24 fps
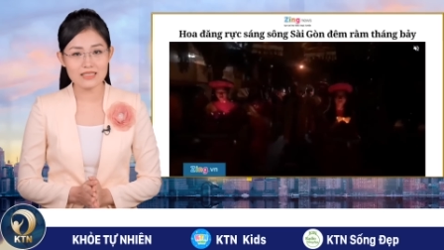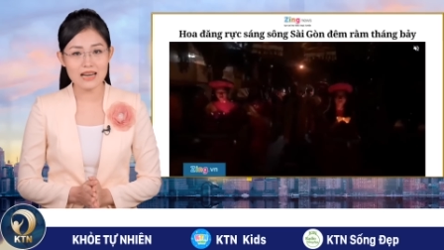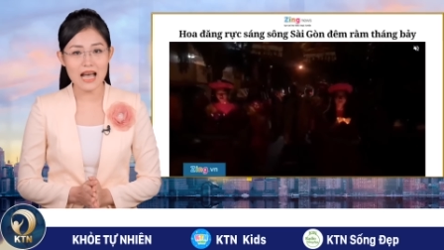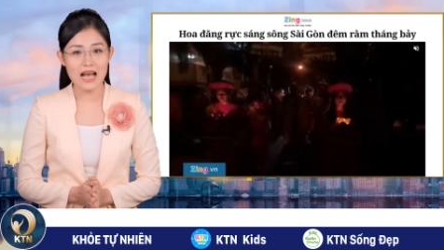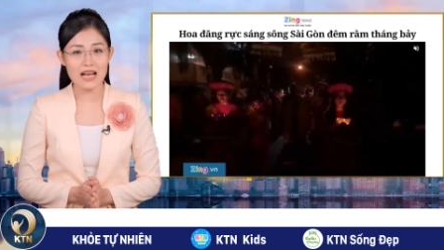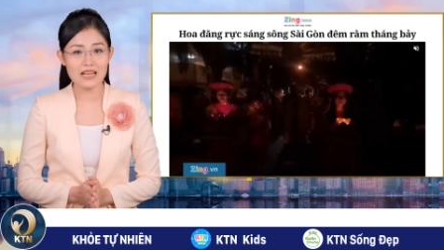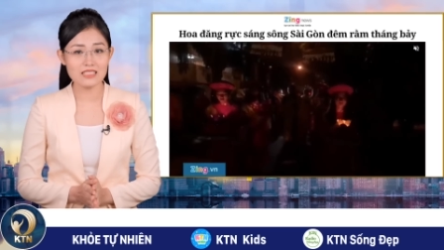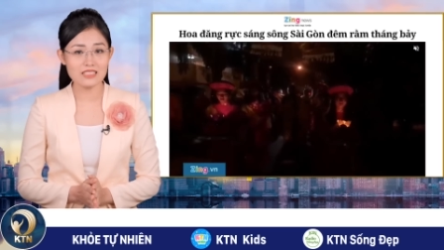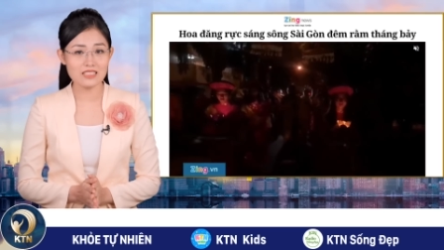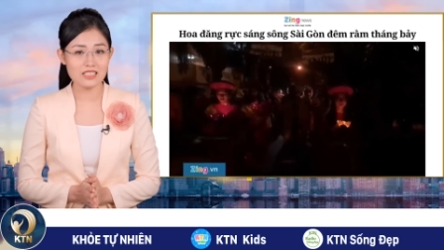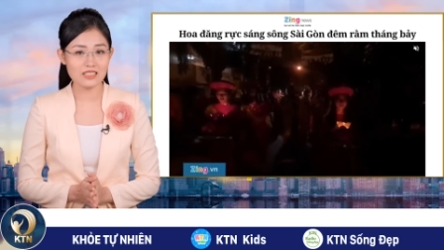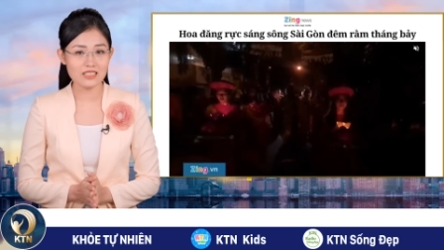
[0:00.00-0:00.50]

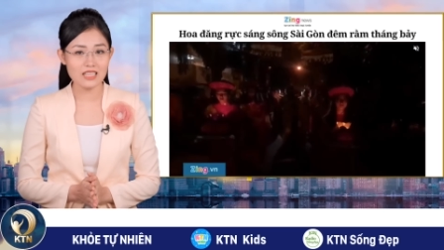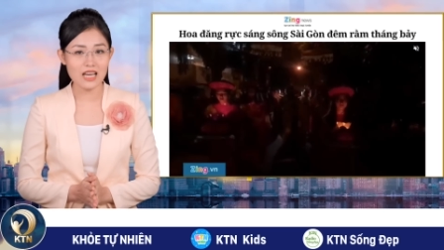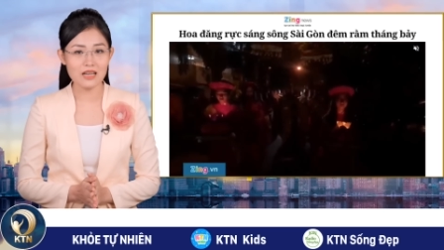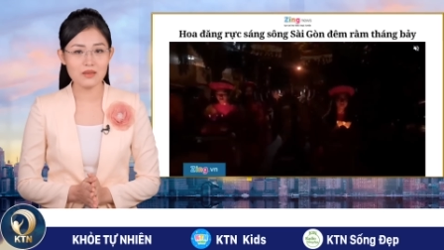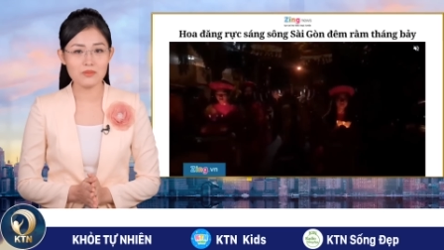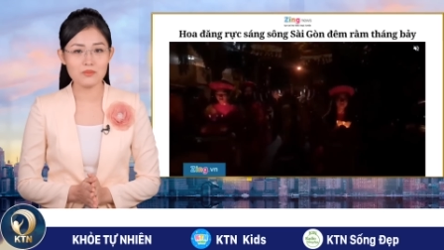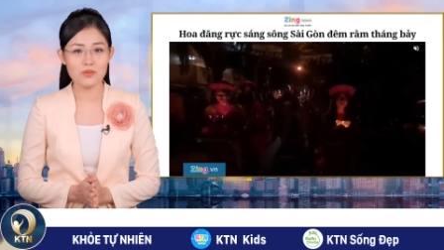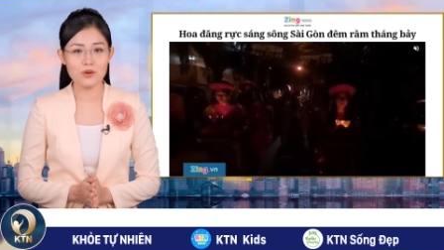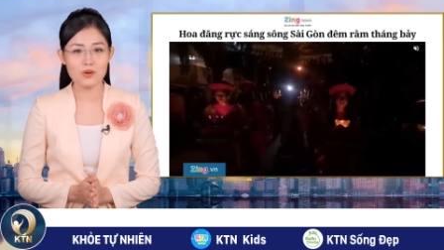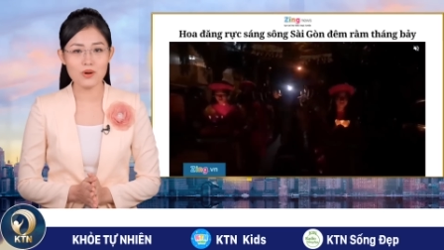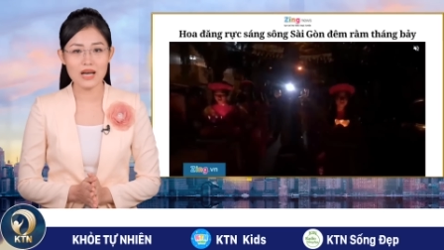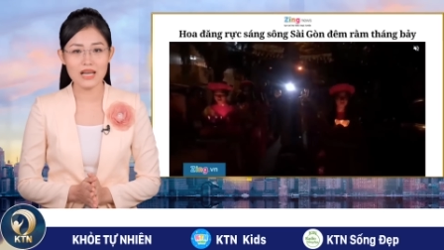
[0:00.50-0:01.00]
đã trở
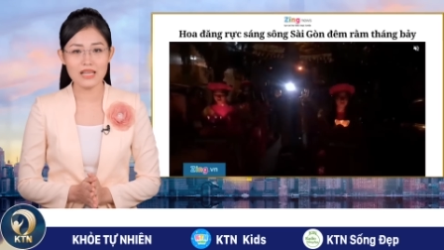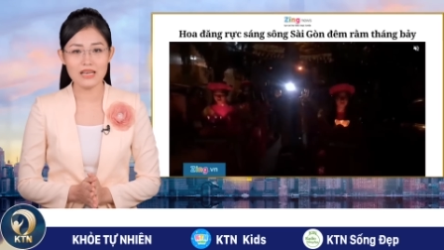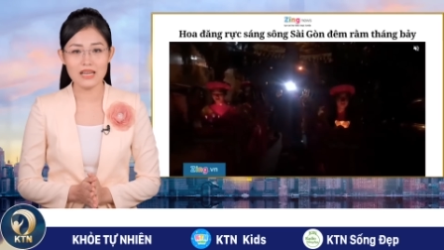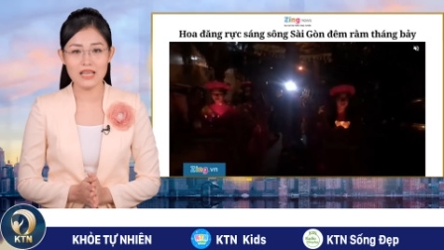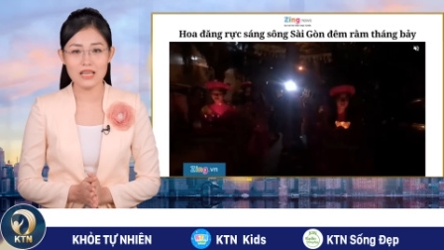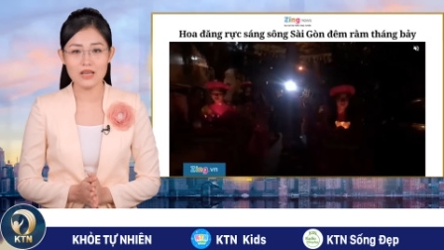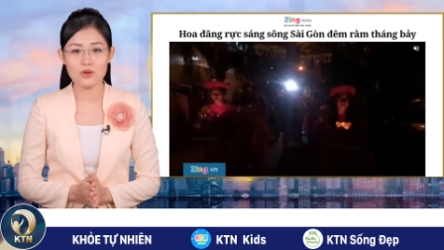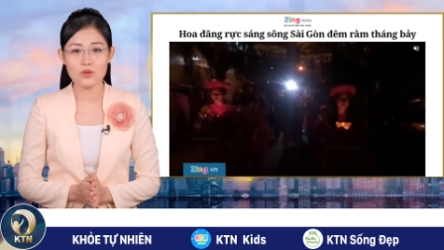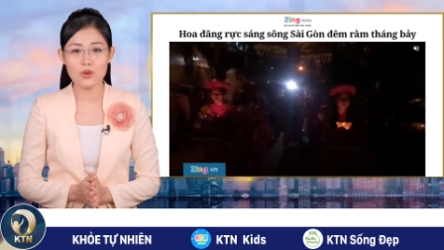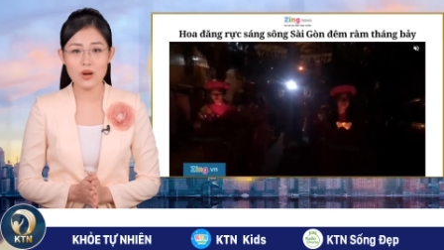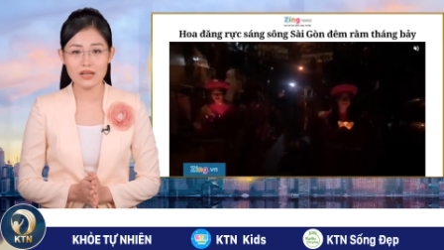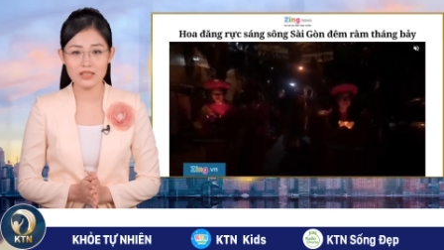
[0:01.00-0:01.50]
thành một ngày
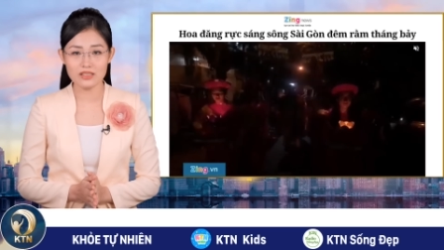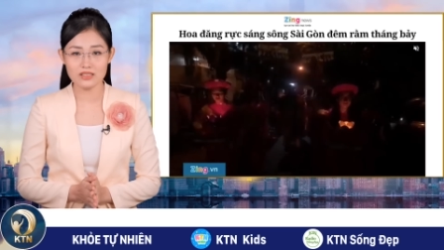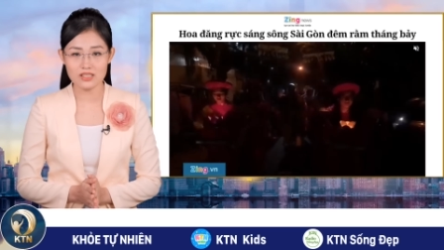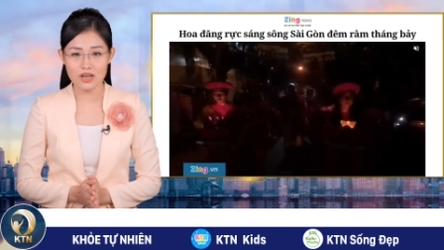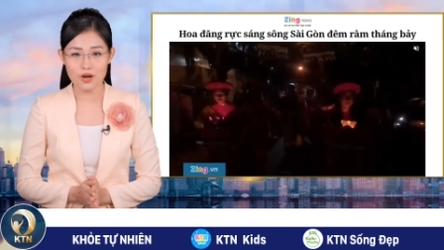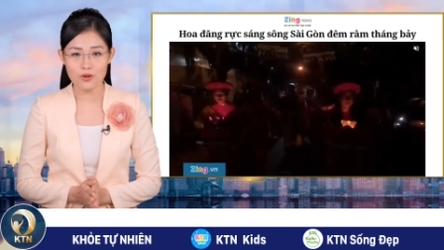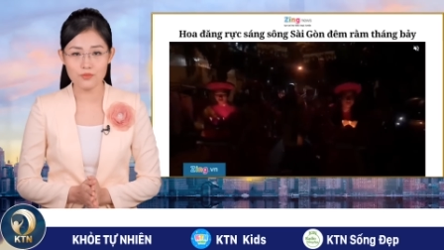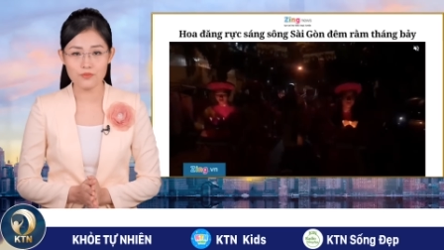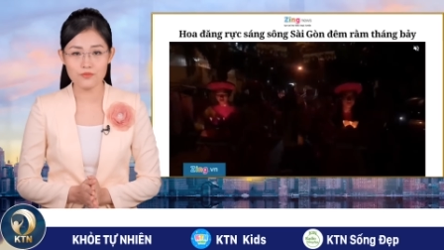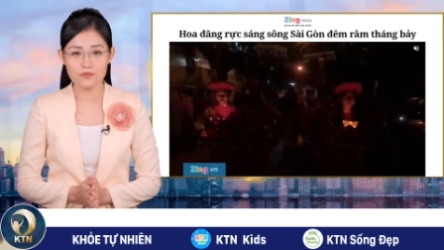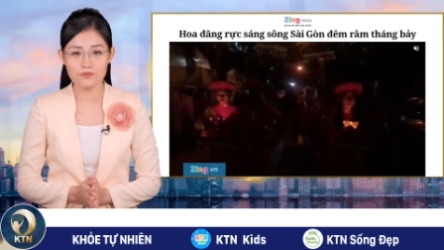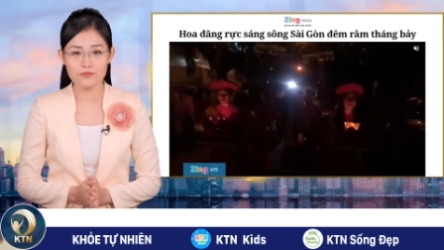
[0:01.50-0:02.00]
lễ quan
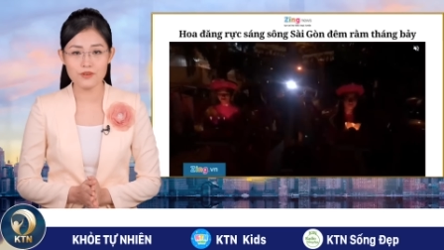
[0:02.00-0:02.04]
trọng